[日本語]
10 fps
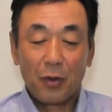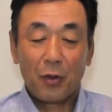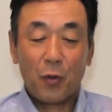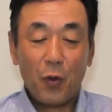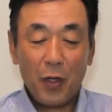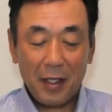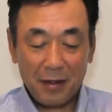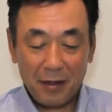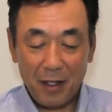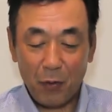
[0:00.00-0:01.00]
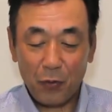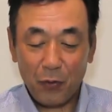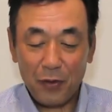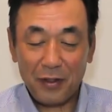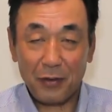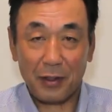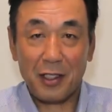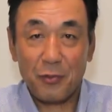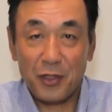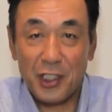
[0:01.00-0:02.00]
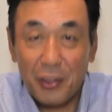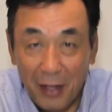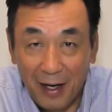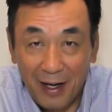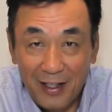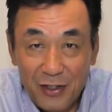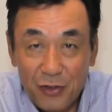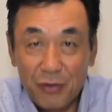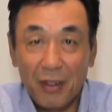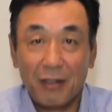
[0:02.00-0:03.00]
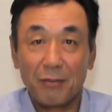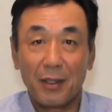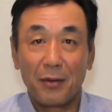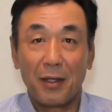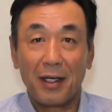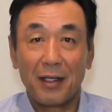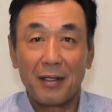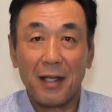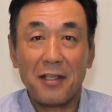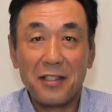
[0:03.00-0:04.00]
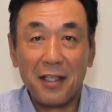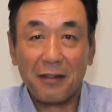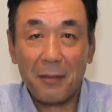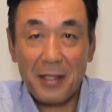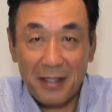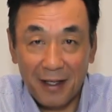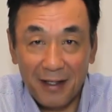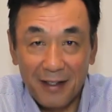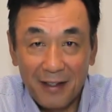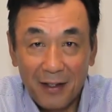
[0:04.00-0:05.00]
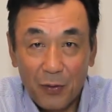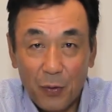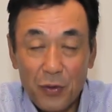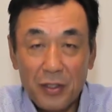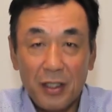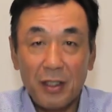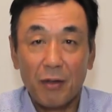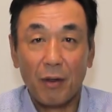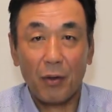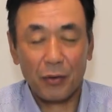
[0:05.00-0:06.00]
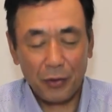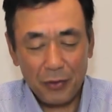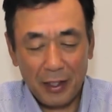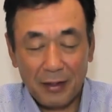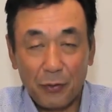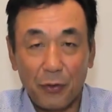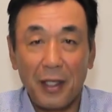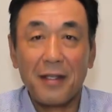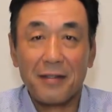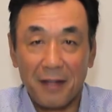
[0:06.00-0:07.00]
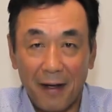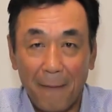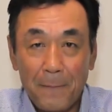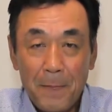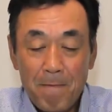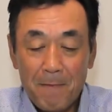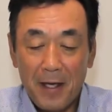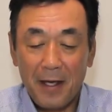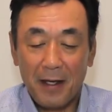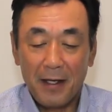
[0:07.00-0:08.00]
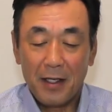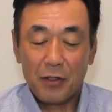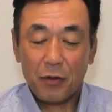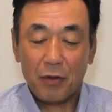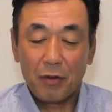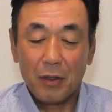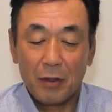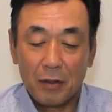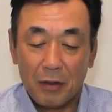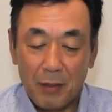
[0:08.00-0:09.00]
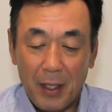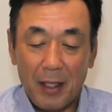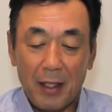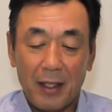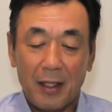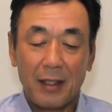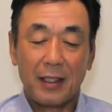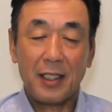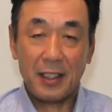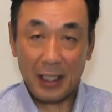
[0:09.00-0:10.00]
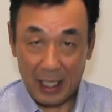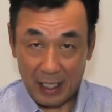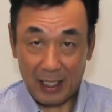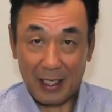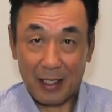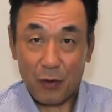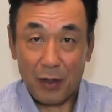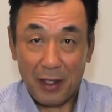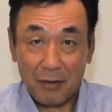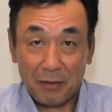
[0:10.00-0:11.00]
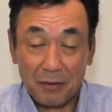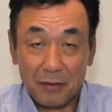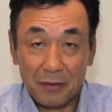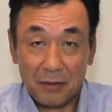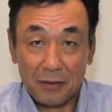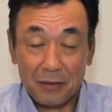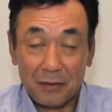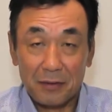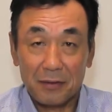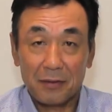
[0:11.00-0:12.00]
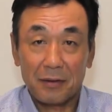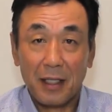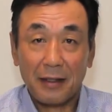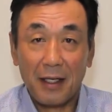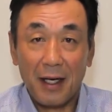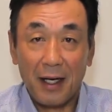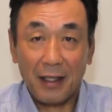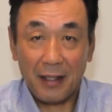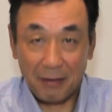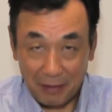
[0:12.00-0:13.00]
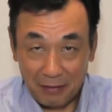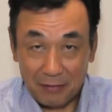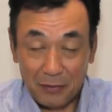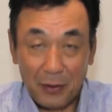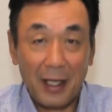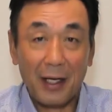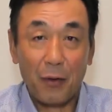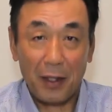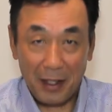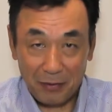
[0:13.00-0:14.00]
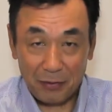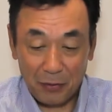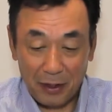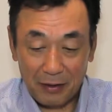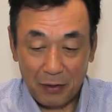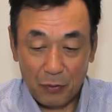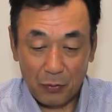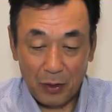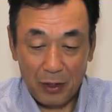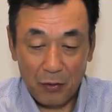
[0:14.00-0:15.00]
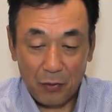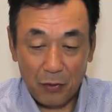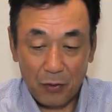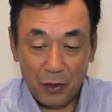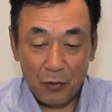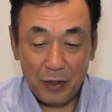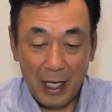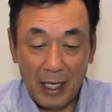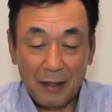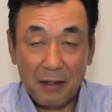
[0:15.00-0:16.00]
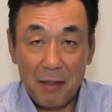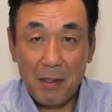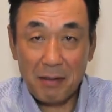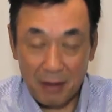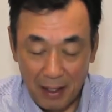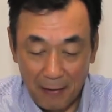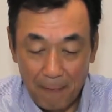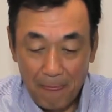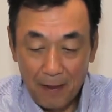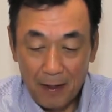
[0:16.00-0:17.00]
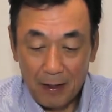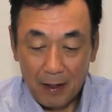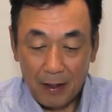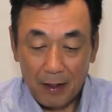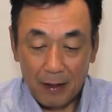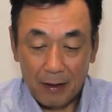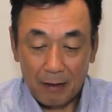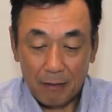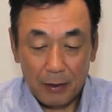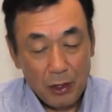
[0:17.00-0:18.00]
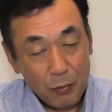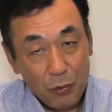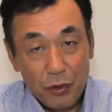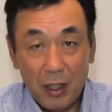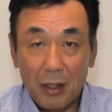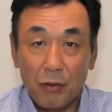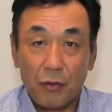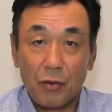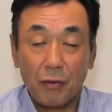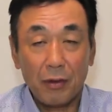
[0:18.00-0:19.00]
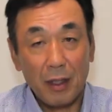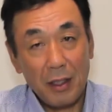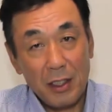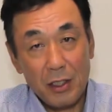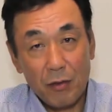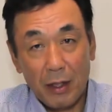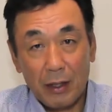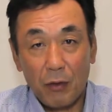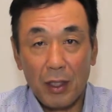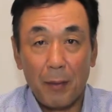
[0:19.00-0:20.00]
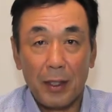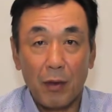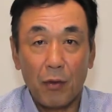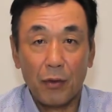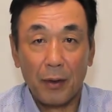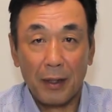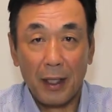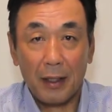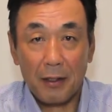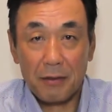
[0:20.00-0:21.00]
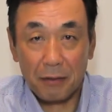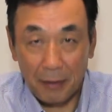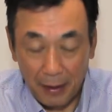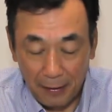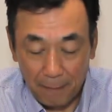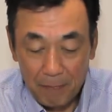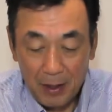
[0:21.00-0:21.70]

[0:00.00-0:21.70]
こうやって驚いてる私も実は中学までは軟式やってました。公式っていうのはほとんどやったことないですね。でその今肘が壊れる、肩が痛くなるとか壊れるとかっていうことがいろいろと議論に上がっていますが、私もどちらかというとそんなに肘と肩を痛めた方ではないですので、